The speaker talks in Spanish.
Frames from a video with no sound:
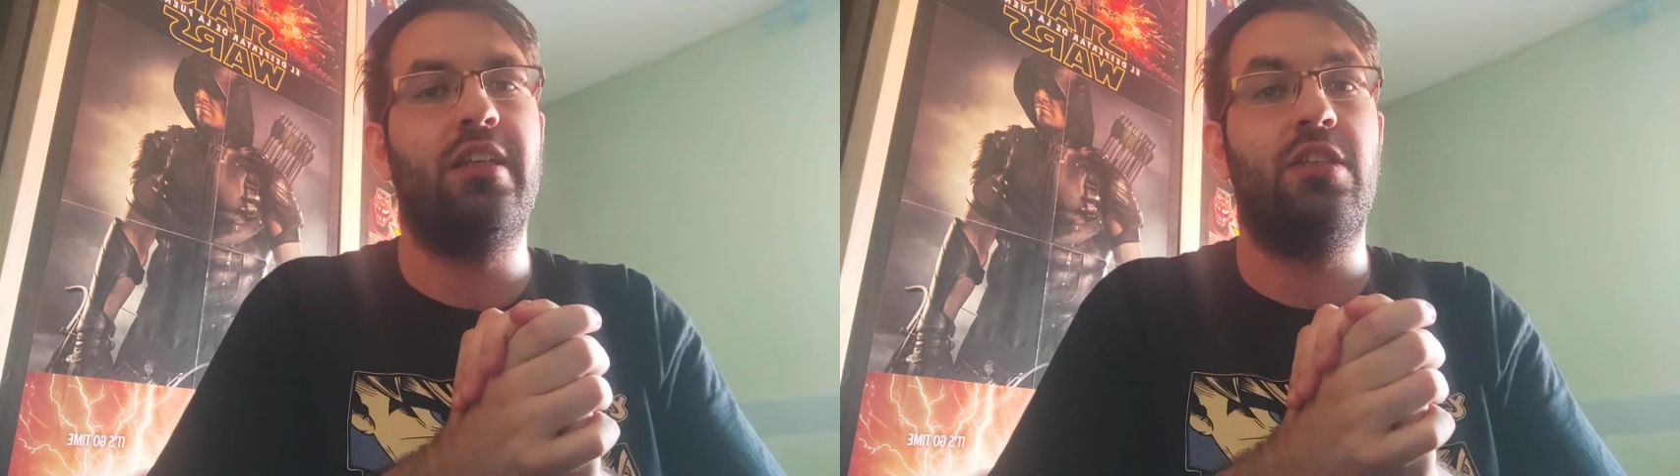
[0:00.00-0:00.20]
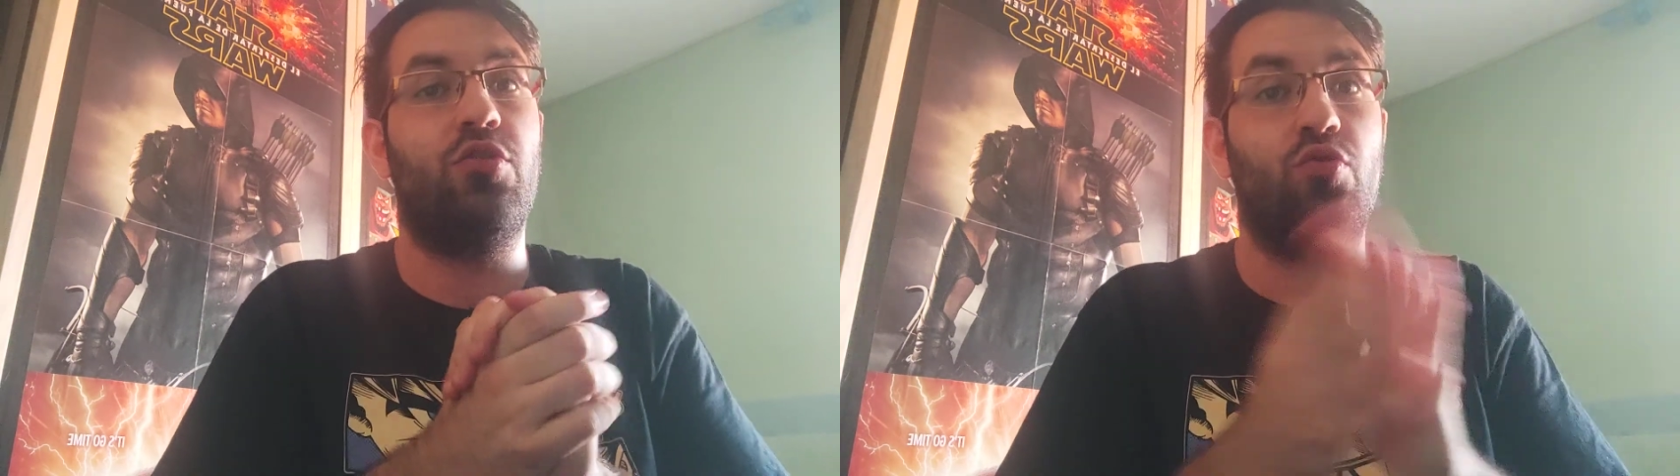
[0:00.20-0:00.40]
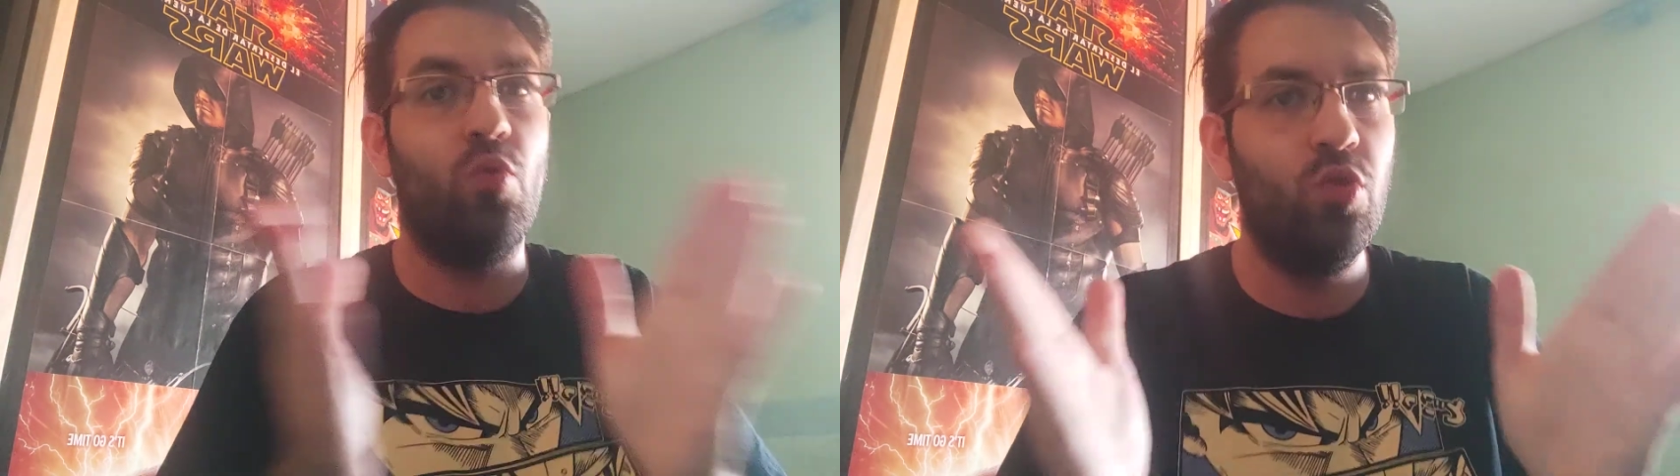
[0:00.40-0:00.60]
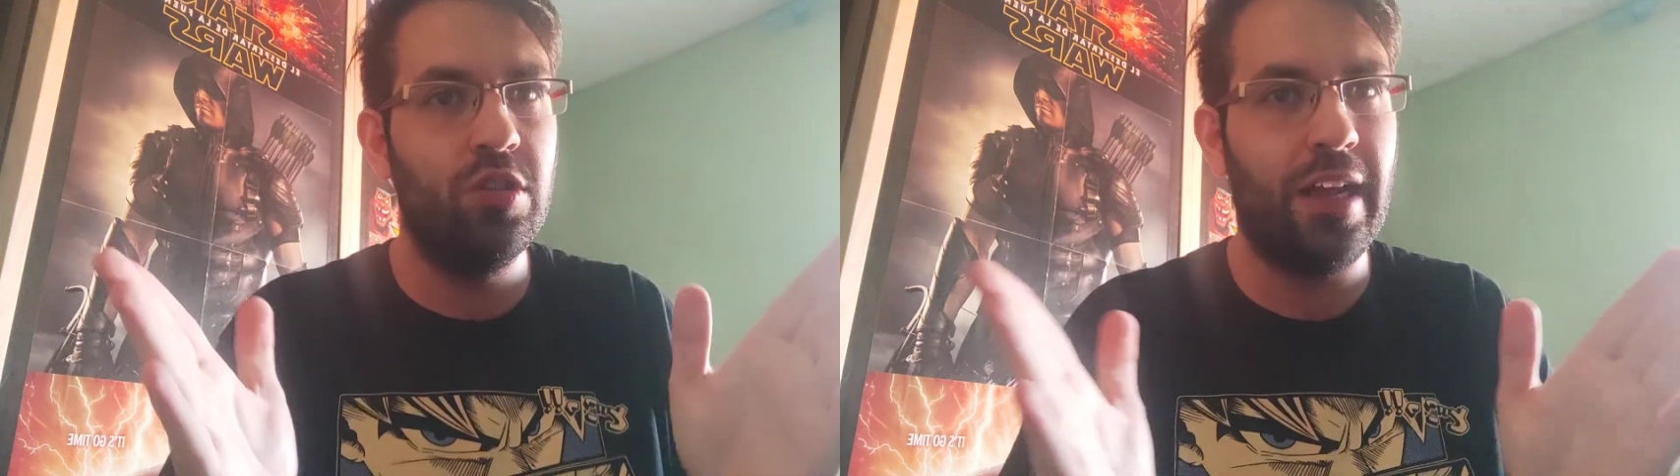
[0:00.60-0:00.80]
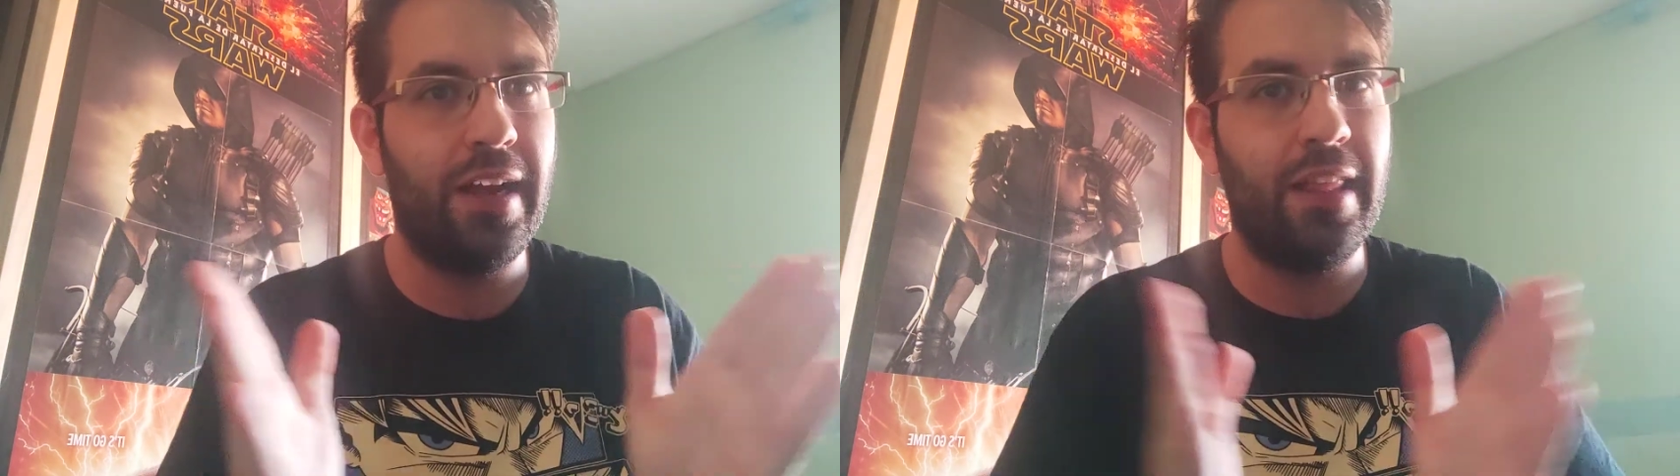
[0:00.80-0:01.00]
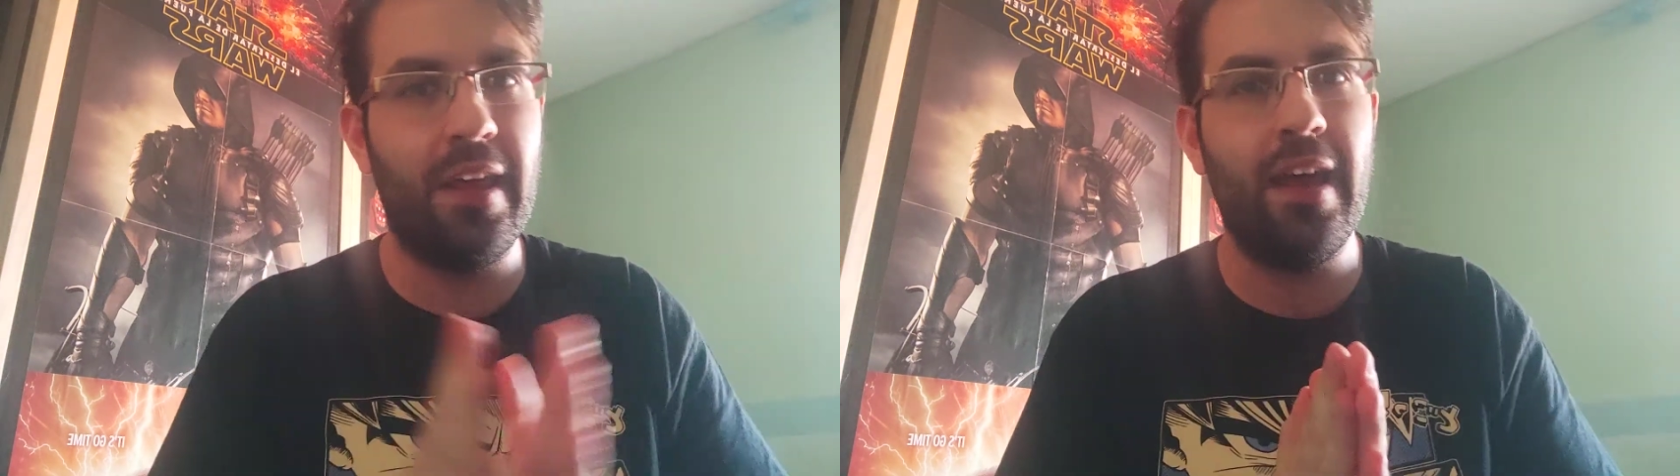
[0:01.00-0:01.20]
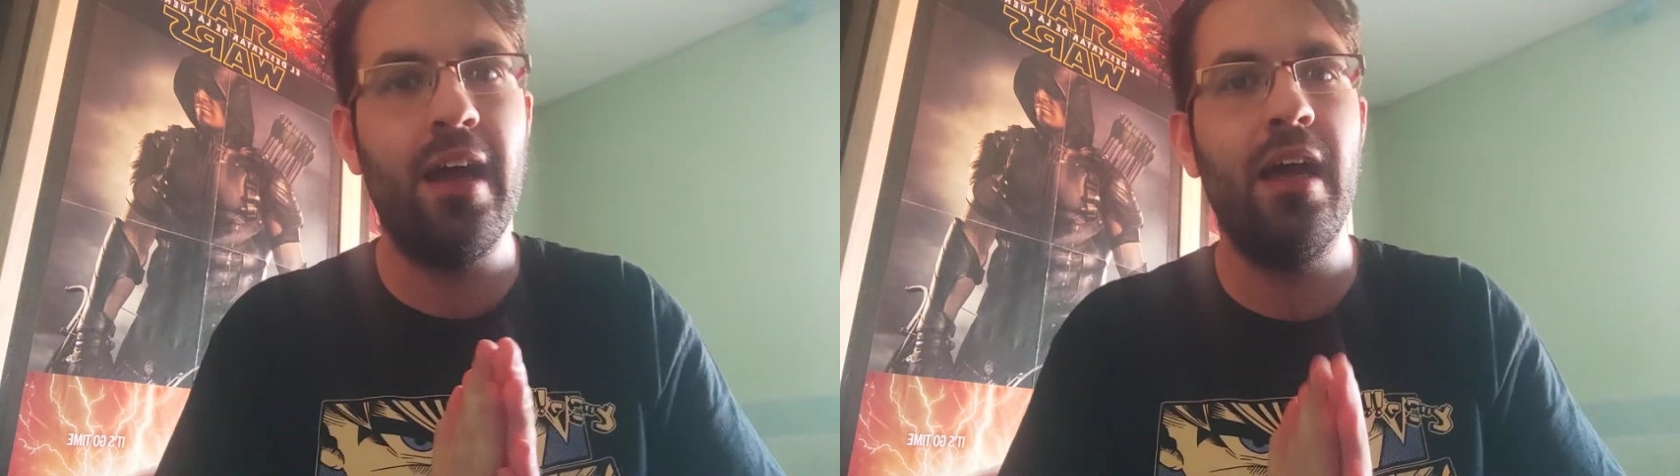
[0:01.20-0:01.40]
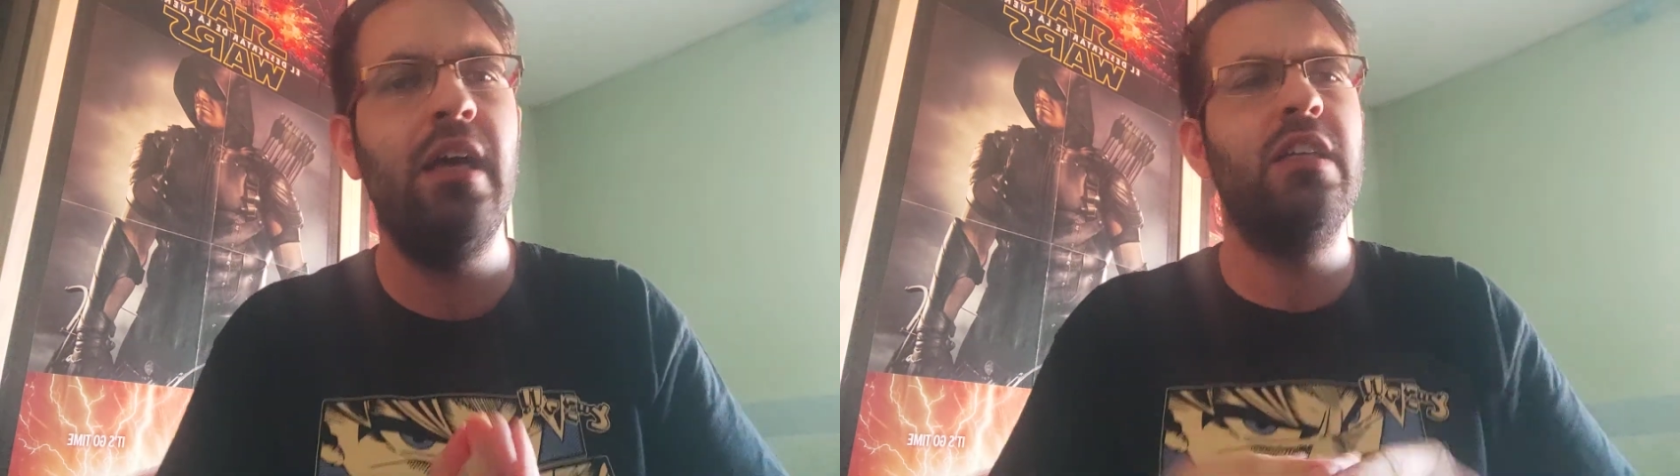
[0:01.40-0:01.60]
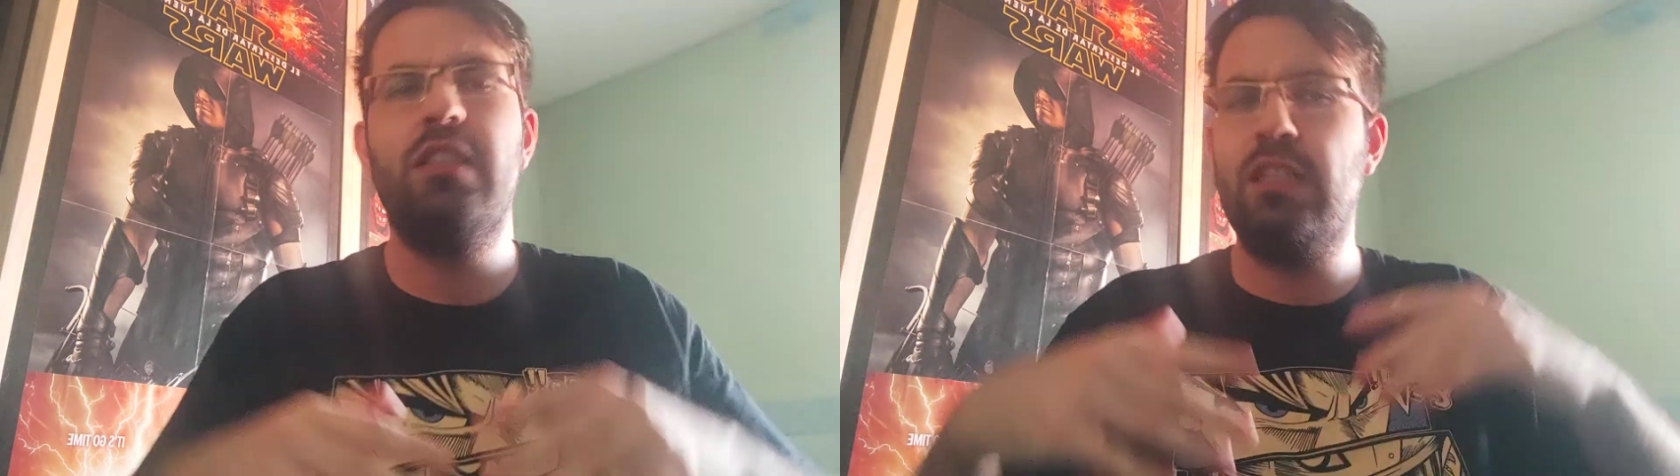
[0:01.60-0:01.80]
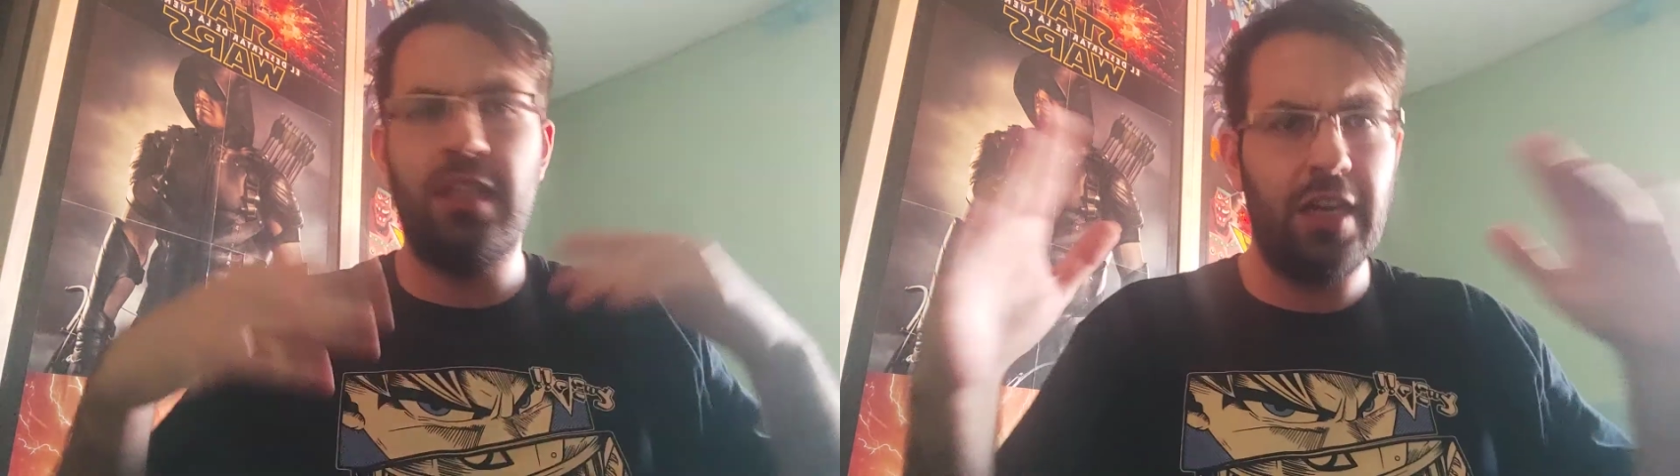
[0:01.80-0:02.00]
si os gusta la idea,
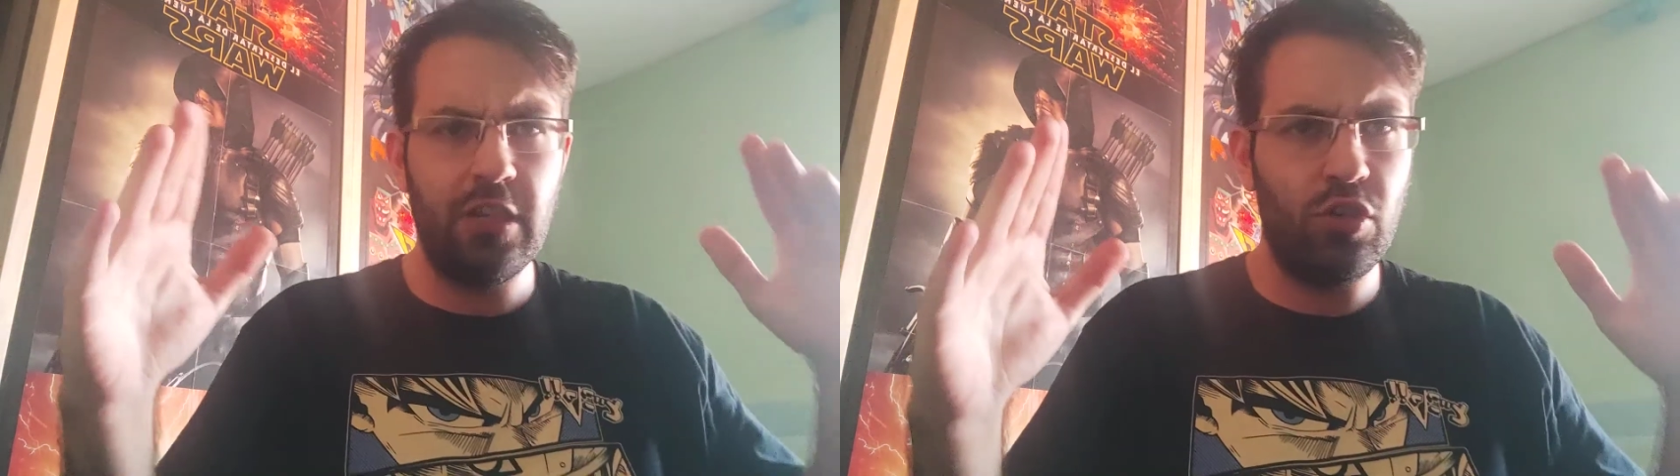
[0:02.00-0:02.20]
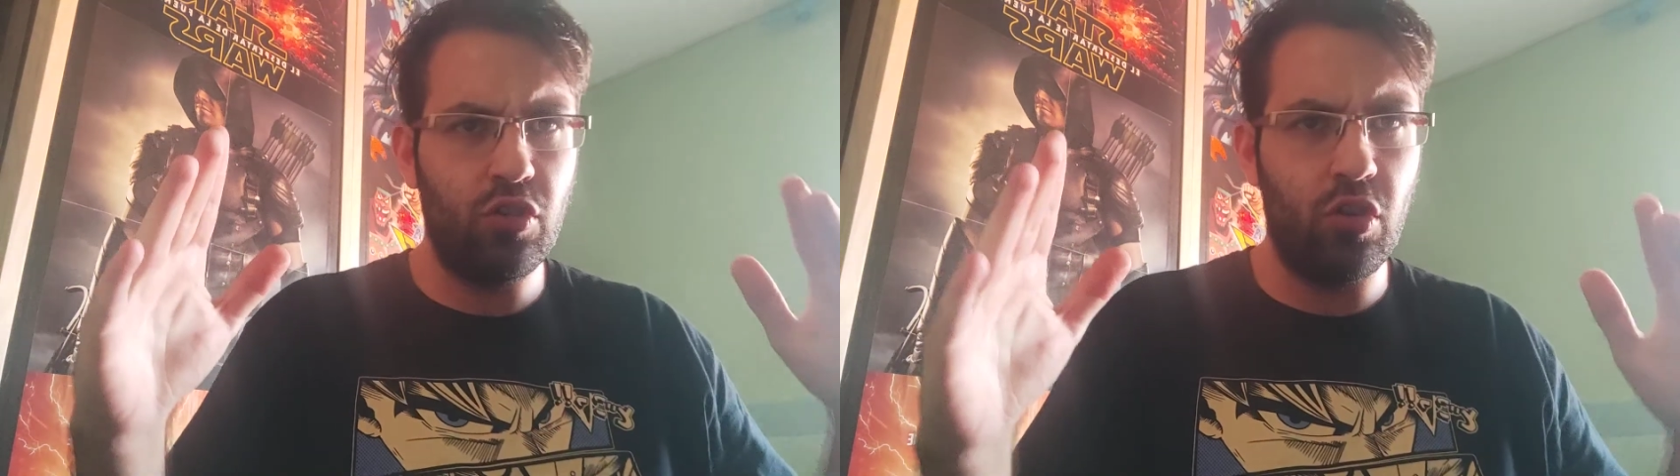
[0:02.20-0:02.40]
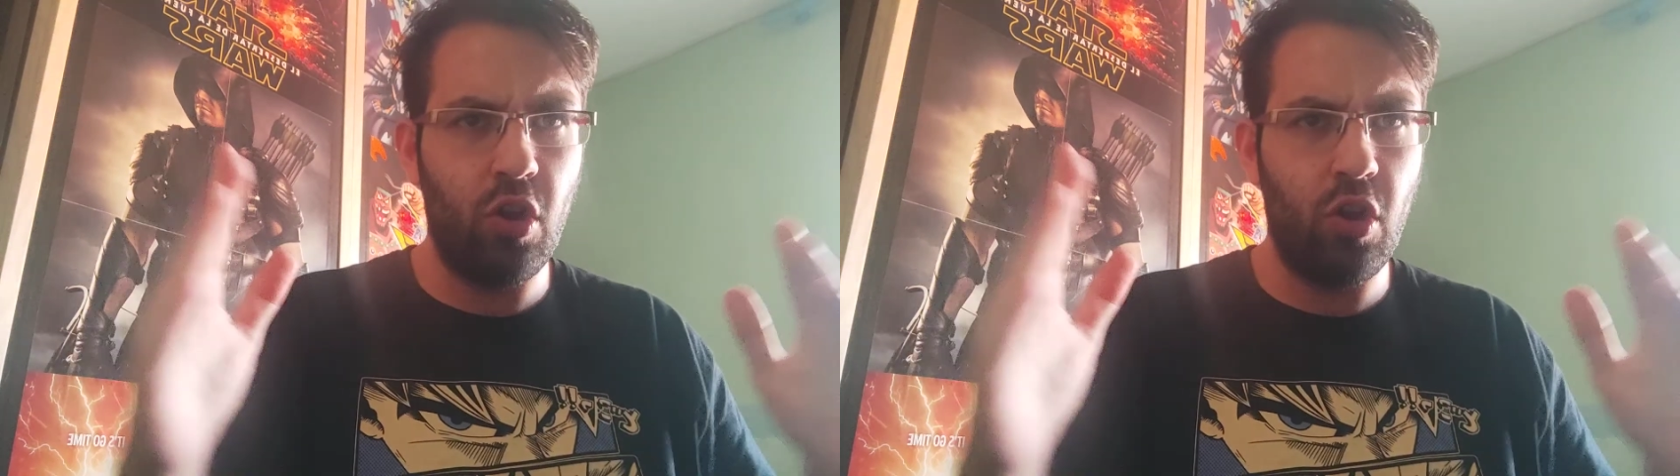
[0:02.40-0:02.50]
si tenéis otro